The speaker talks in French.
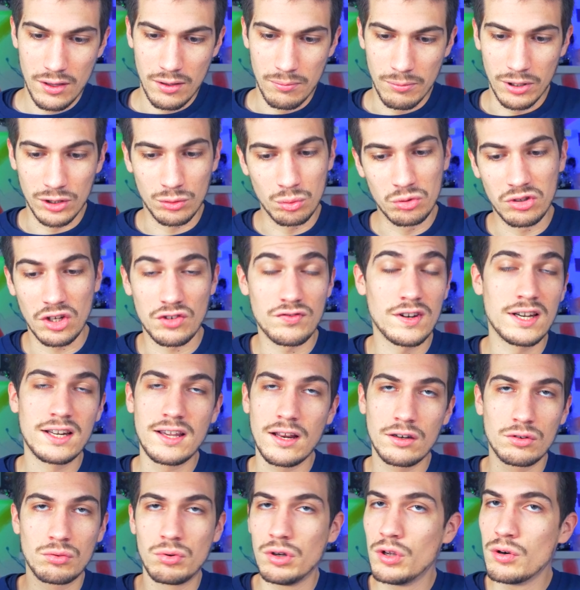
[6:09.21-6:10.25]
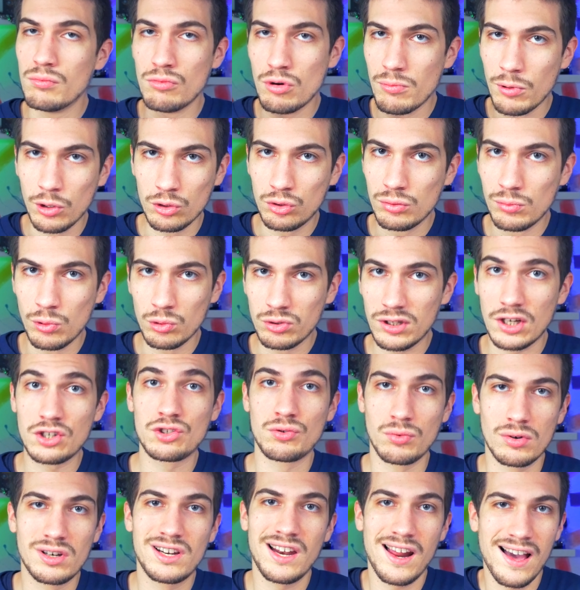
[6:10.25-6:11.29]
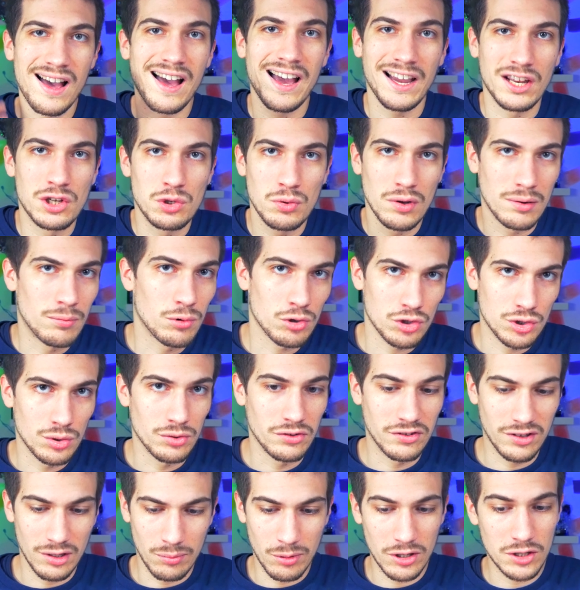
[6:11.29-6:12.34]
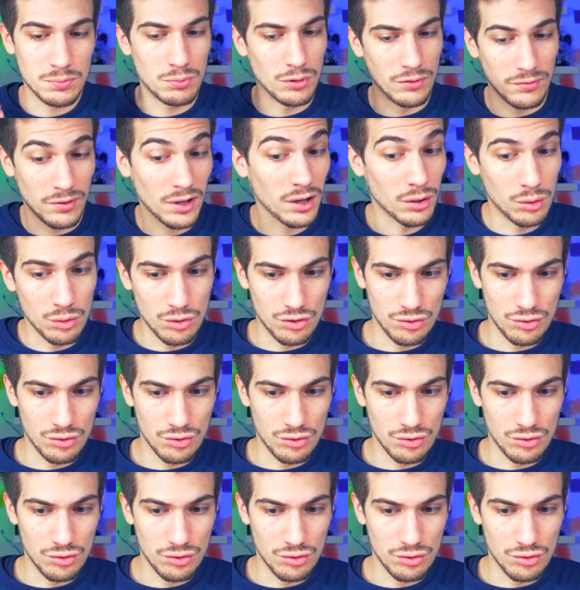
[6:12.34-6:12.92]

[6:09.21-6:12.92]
Mais tout ça, je vais le calculer au moment du montage, donc là, actuellement, je ne sais pas, je peux le faire qu'au